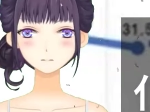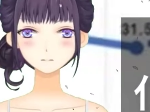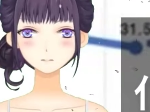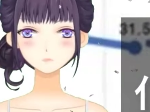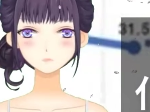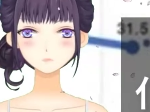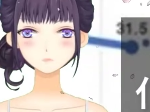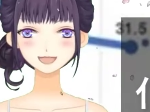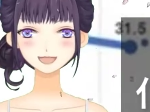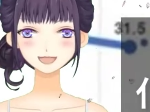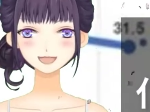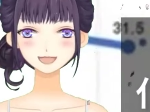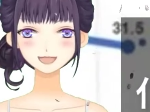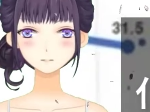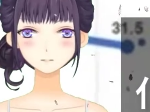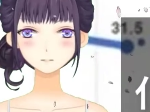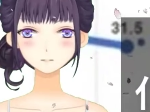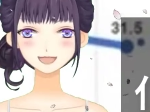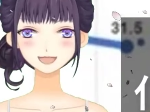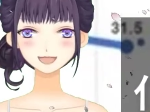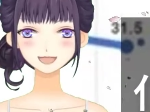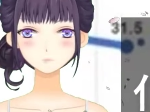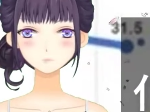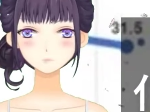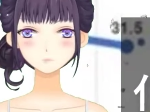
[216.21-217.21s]
日本を
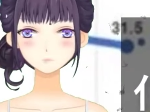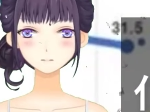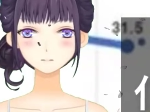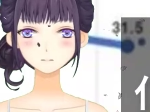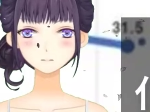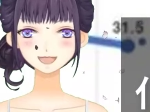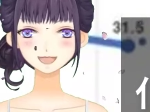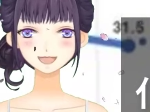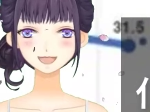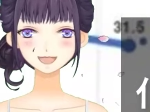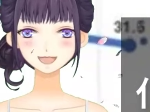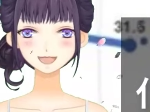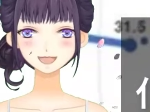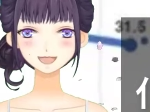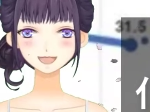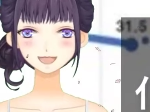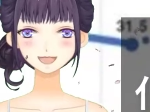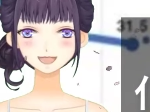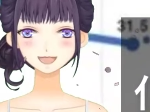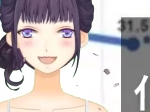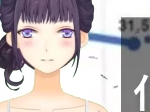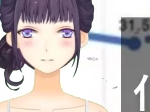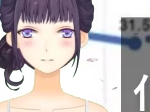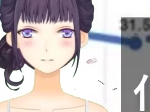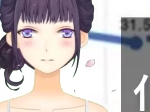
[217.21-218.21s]
甘く見るなよ。
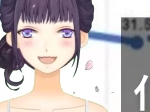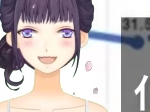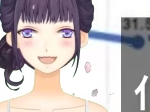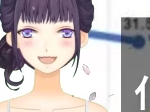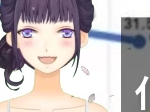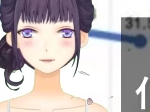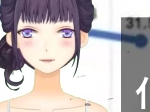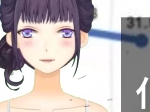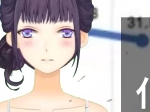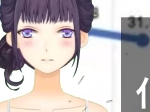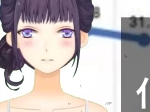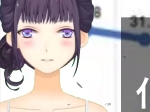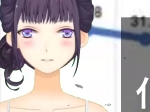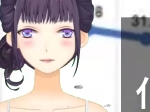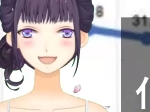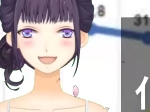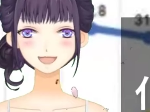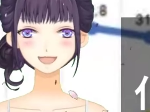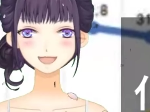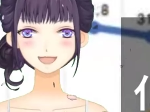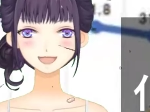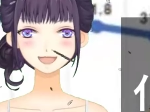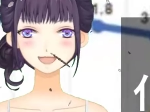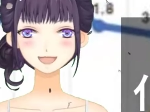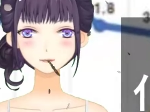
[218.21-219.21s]
彼らはいつだって
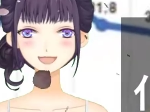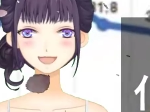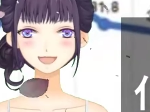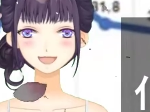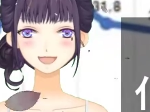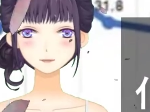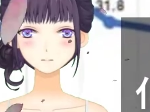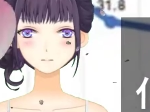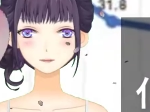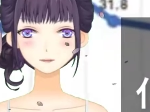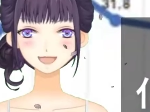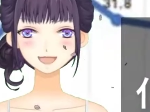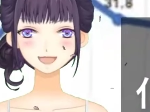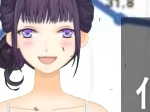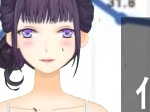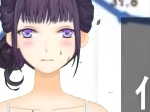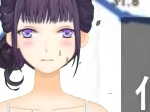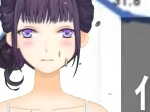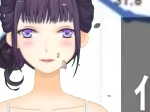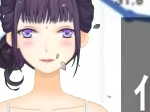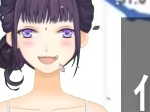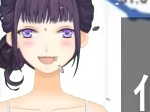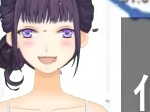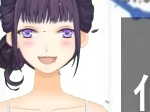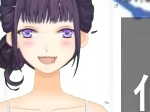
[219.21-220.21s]
卑屈でも傲慢でも
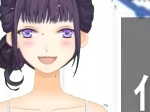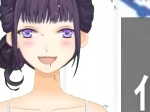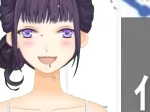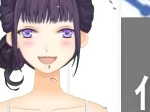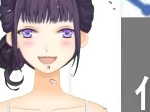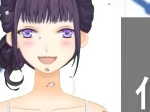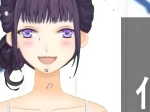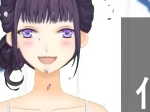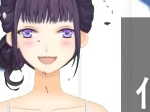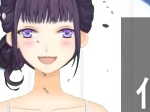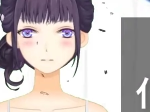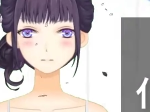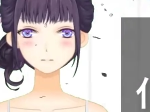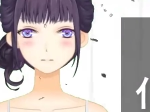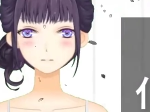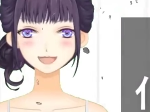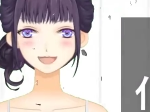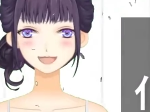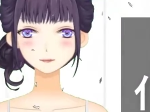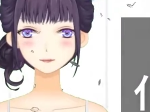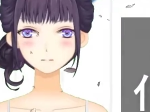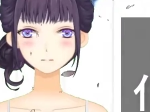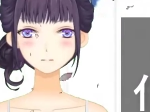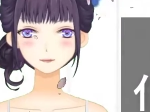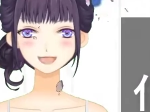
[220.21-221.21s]
ないんだ。
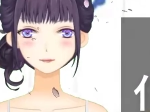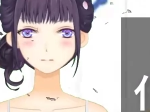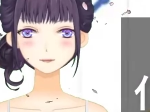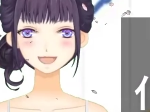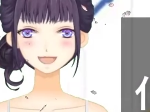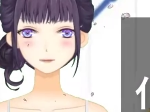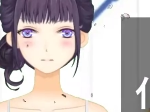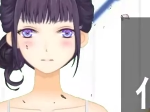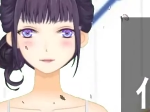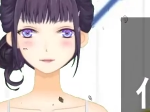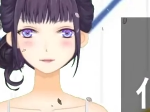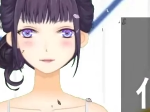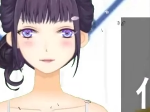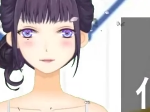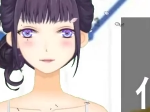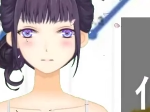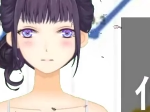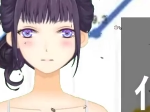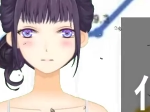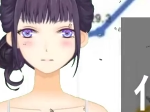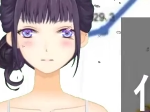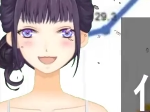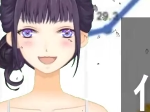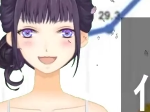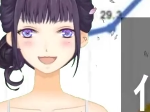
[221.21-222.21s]
今この時点で日
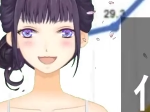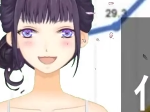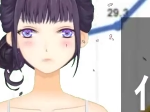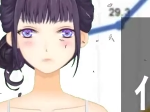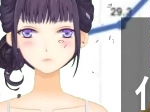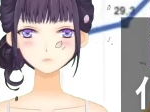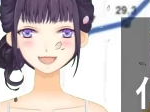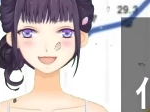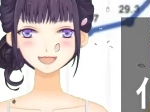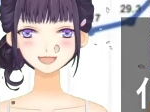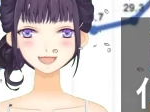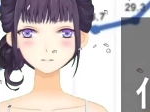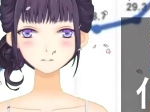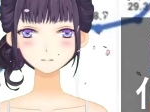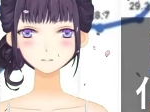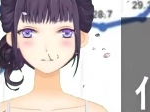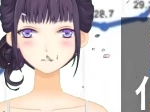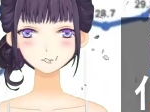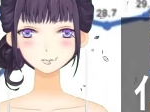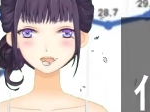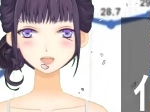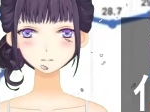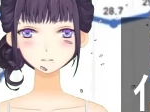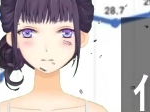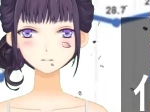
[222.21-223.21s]
本人の給与は
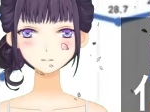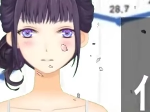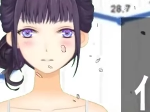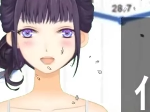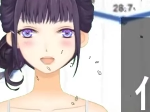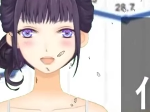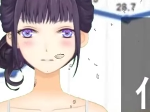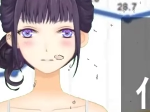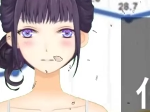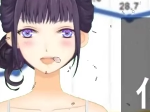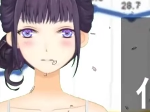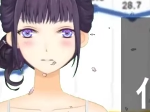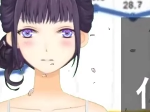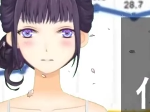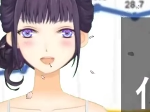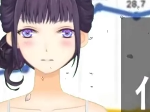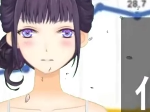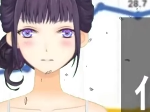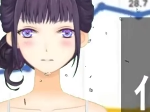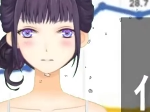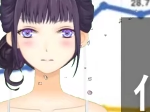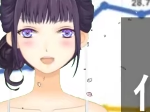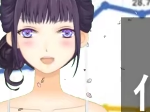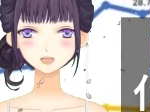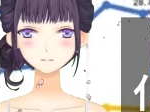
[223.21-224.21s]
俺たちの2倍。
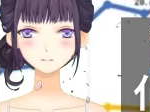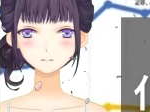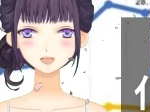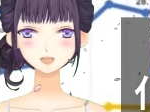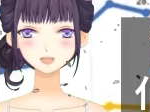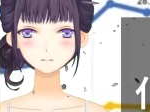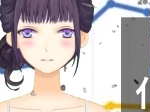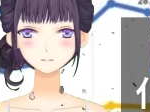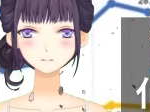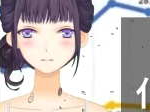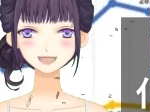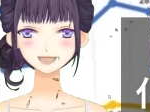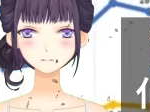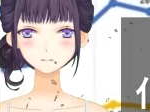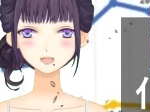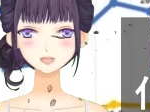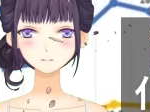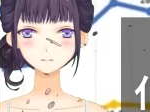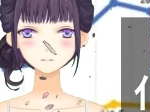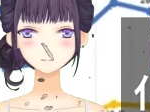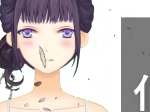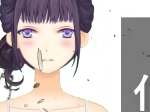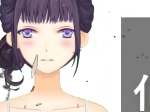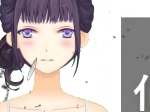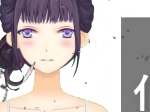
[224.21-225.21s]
あと6年
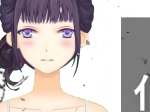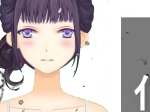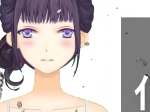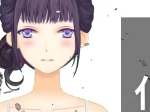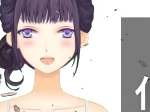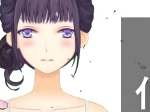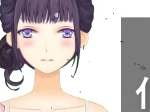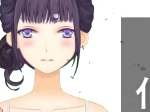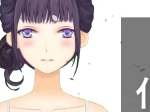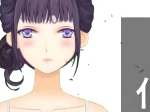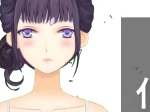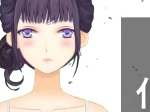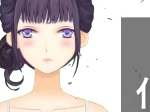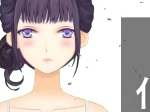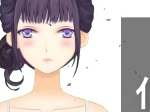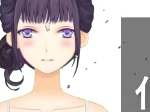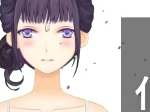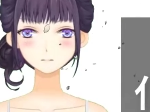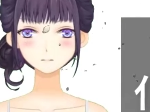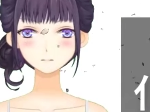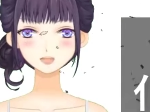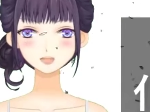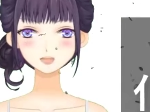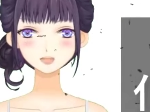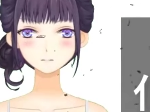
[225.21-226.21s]
で本当に追い越
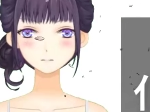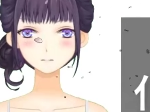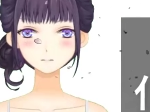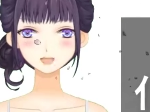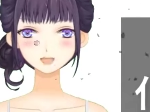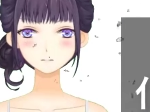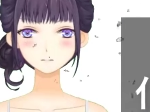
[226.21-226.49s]
せるの？